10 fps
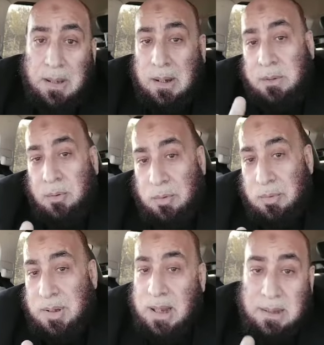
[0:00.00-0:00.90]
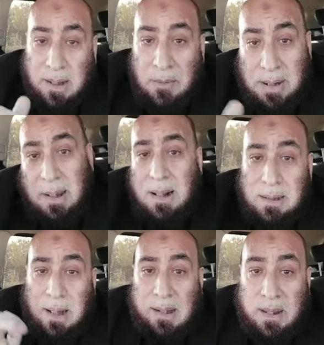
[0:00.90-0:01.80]
أنه سيتولى
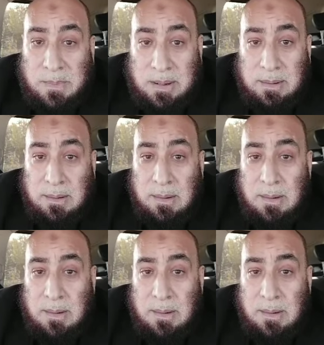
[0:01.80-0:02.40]
على اليمن